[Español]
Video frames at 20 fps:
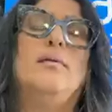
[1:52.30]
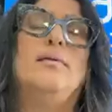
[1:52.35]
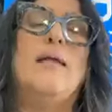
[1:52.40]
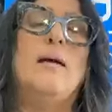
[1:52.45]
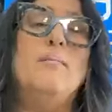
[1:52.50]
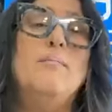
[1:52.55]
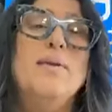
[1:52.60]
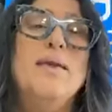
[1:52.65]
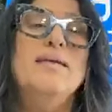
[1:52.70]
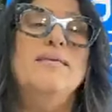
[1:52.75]

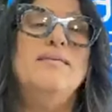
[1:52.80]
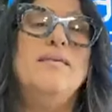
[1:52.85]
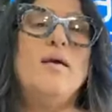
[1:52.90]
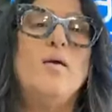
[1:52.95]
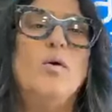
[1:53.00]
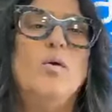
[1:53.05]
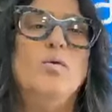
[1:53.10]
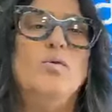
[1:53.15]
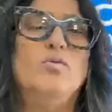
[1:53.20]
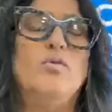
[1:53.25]
también se
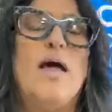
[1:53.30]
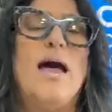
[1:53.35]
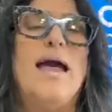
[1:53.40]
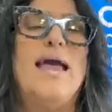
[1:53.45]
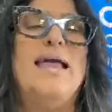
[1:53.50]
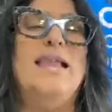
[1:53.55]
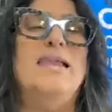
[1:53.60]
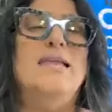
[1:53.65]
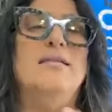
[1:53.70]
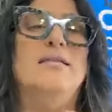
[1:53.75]
cruza
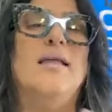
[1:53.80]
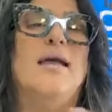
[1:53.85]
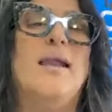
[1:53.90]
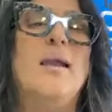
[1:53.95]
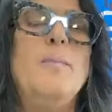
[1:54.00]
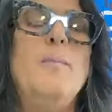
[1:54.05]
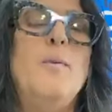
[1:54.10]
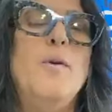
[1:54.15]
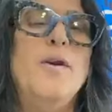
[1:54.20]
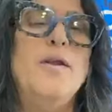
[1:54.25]
el
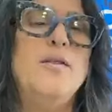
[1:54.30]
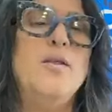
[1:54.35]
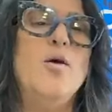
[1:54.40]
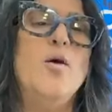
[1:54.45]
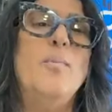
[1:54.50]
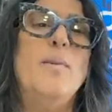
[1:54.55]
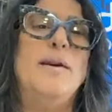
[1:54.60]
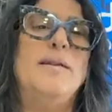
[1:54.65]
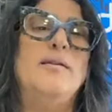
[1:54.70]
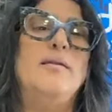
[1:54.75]
interés
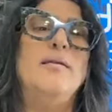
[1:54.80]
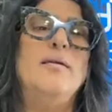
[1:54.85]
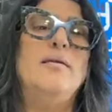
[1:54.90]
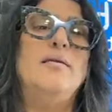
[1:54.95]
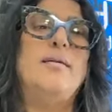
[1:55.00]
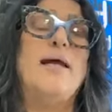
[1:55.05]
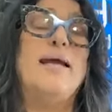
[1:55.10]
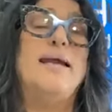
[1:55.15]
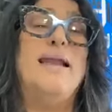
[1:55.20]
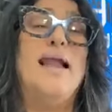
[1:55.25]
político
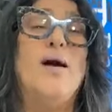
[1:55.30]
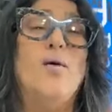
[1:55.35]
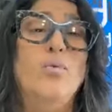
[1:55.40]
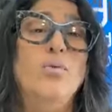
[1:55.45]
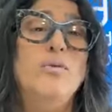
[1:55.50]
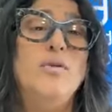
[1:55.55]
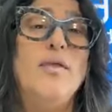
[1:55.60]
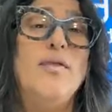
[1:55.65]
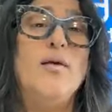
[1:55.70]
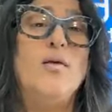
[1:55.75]
partidista y la
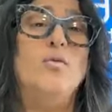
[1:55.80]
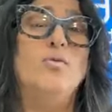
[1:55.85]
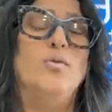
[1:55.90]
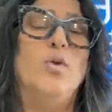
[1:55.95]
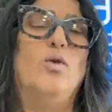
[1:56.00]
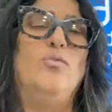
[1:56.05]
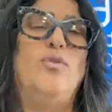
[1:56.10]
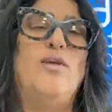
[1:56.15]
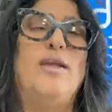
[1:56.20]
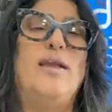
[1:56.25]
Junta de
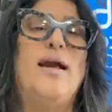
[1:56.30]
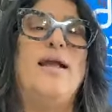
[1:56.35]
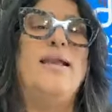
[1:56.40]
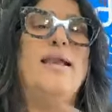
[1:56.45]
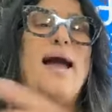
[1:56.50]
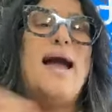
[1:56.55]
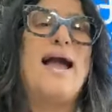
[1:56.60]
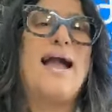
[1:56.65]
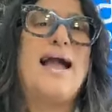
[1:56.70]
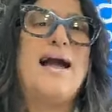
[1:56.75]
Control
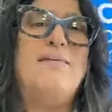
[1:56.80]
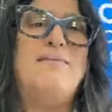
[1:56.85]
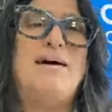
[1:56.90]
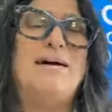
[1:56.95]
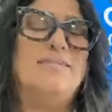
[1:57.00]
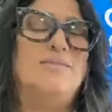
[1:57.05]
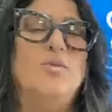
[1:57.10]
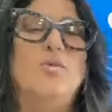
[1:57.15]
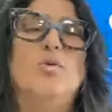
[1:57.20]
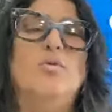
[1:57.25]
Fiscal
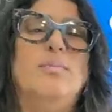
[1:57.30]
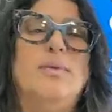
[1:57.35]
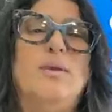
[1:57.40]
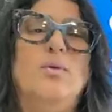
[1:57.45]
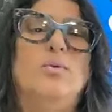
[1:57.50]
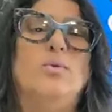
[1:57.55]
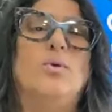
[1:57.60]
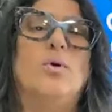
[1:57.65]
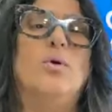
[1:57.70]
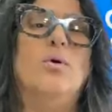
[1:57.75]
acaba hace unos
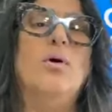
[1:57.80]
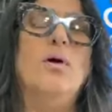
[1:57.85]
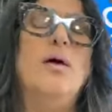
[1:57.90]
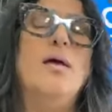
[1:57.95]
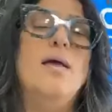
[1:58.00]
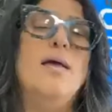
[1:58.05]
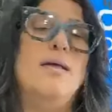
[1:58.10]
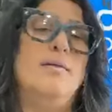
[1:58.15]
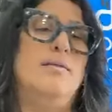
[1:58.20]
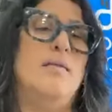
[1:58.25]
minutos
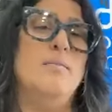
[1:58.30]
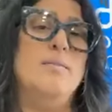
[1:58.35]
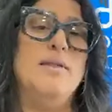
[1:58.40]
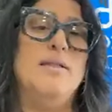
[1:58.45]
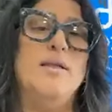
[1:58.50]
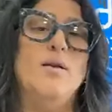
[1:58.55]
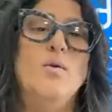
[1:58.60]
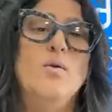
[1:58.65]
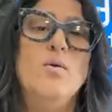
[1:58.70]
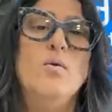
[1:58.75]
de
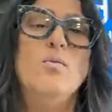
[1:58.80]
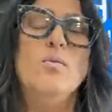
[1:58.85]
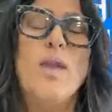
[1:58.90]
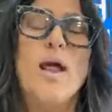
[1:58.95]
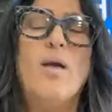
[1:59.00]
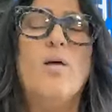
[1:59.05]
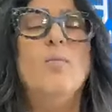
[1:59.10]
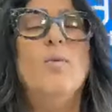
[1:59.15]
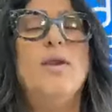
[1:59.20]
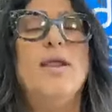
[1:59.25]
emitir
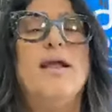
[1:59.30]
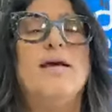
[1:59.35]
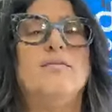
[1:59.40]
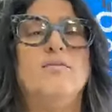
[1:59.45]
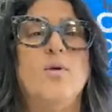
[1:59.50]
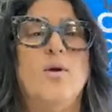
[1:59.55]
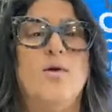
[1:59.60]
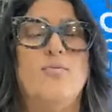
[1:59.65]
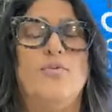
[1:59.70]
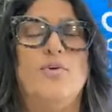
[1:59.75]
una
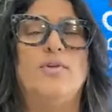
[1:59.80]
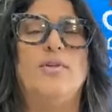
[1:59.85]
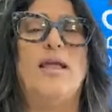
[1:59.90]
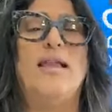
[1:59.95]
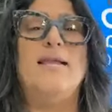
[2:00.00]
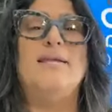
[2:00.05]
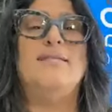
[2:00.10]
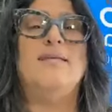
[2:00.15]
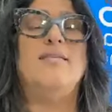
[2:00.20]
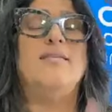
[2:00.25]
comunicación a
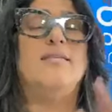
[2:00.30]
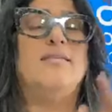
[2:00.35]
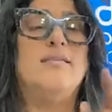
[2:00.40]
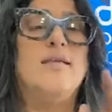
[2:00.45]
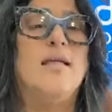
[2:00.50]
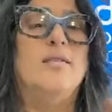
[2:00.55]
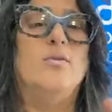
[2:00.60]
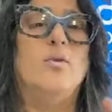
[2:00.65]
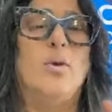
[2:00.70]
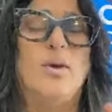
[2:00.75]
Fortaleza
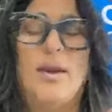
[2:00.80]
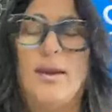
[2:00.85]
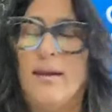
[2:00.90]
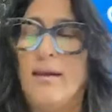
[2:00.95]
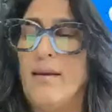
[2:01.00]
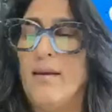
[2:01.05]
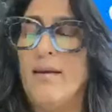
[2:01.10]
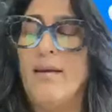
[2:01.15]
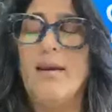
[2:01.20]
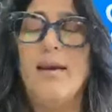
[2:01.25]

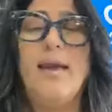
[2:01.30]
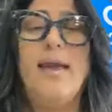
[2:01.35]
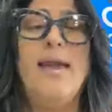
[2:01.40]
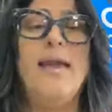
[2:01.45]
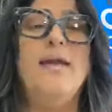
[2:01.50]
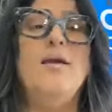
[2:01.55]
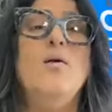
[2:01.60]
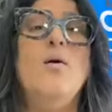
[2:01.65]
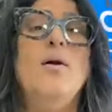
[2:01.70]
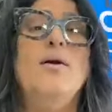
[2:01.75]
diciéndole
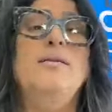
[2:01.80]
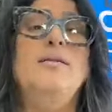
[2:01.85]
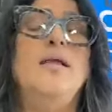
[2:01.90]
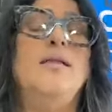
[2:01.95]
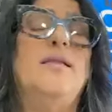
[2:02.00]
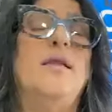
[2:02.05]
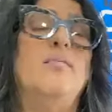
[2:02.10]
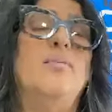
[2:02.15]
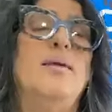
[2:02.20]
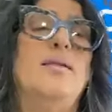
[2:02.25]
en o antes del